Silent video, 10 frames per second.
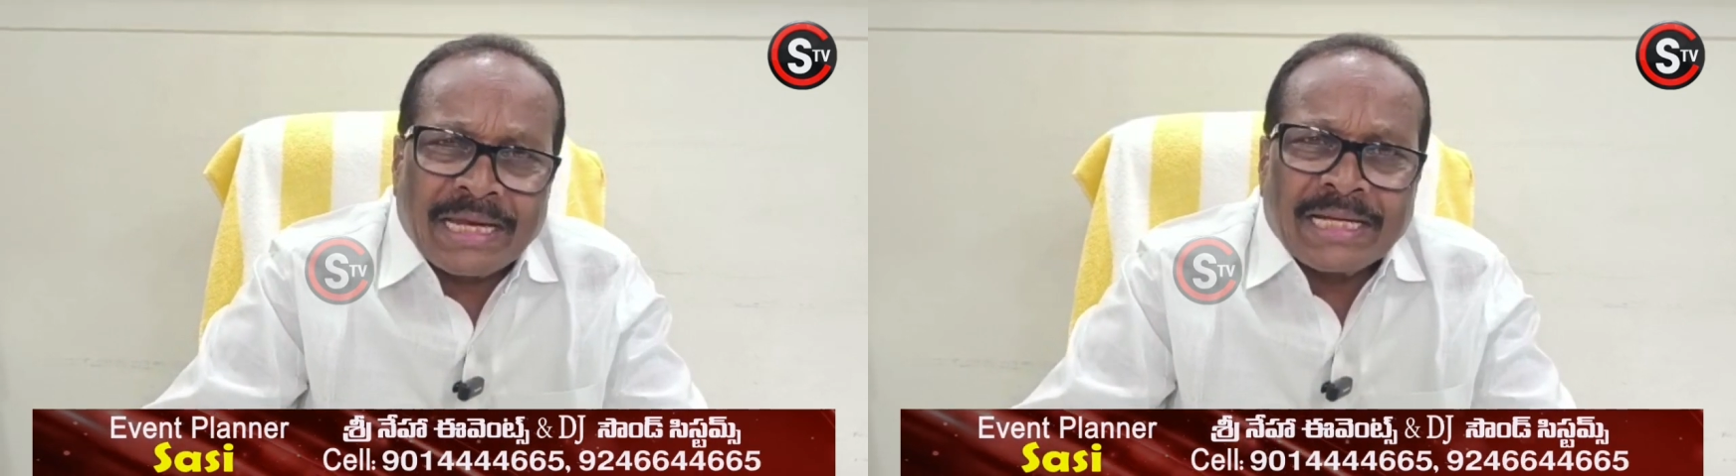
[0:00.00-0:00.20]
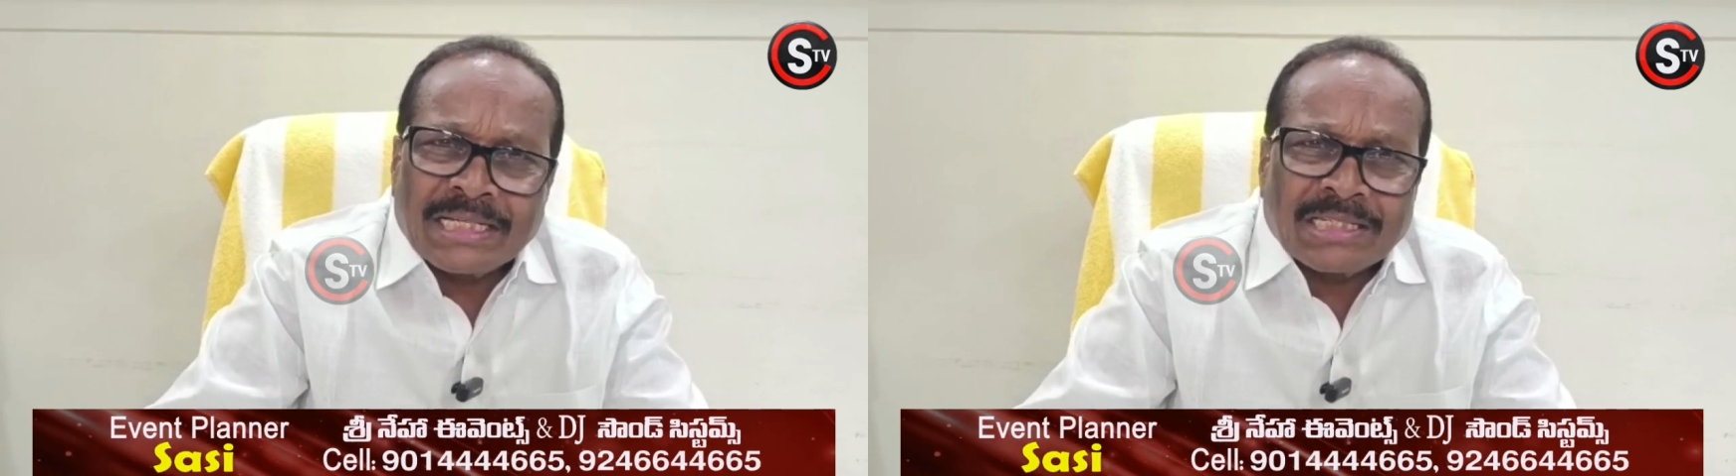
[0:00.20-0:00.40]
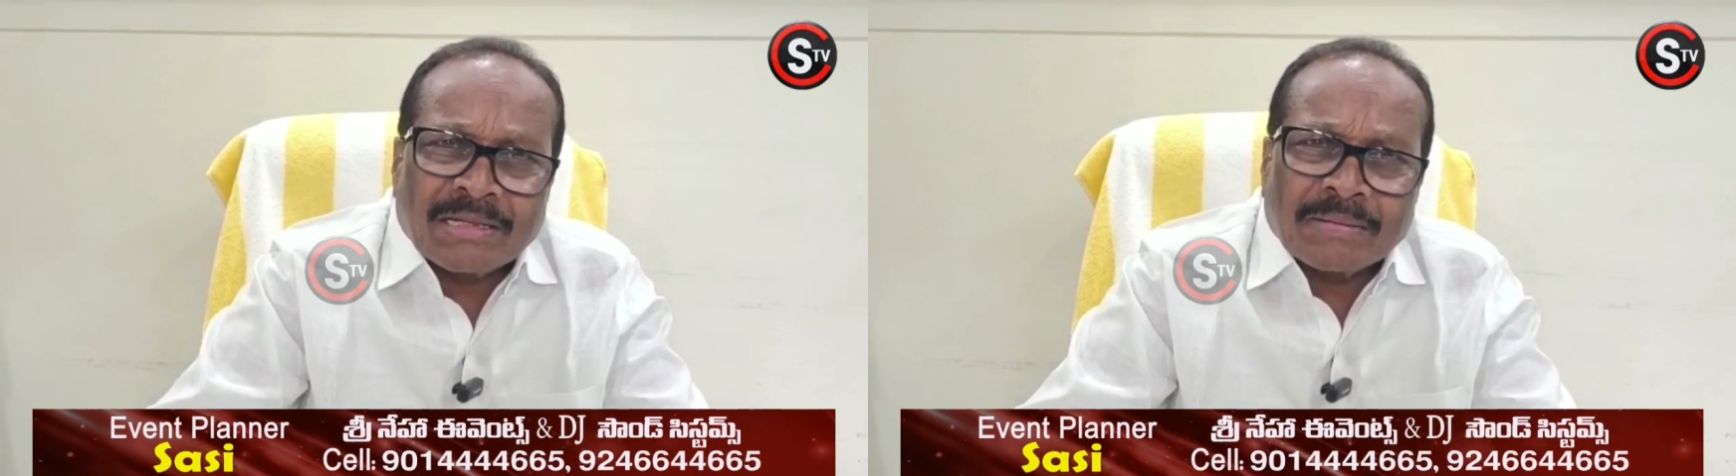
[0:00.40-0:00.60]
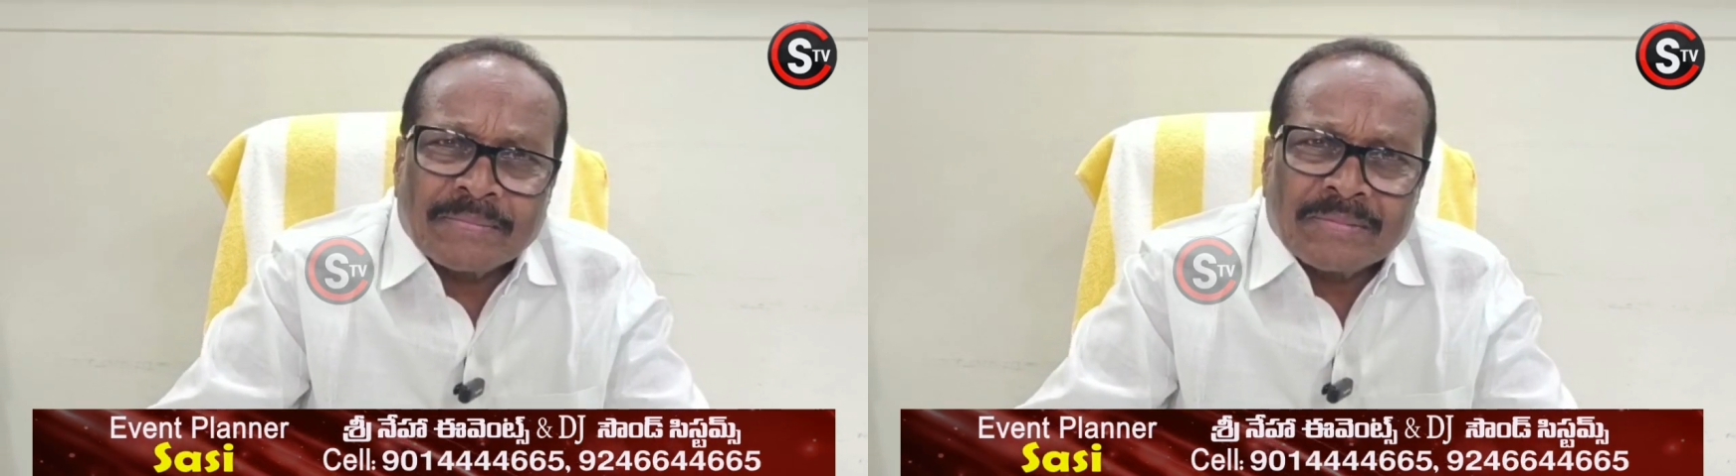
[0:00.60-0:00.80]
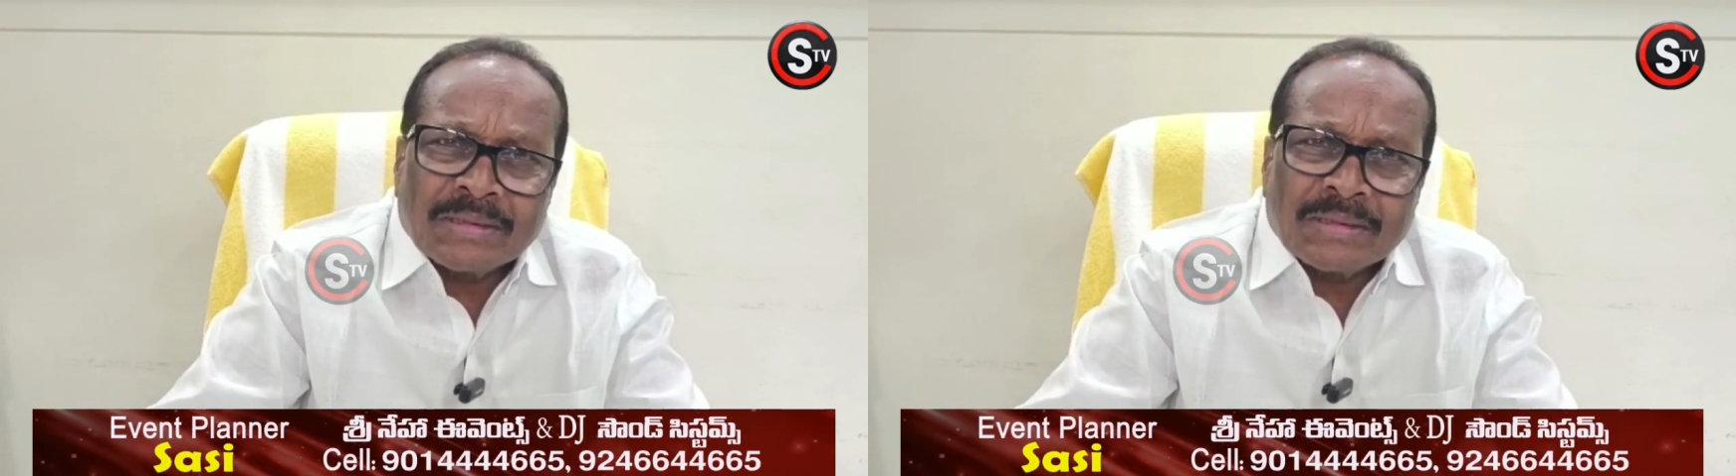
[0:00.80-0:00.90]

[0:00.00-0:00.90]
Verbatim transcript: క్రియేట్ చేశారు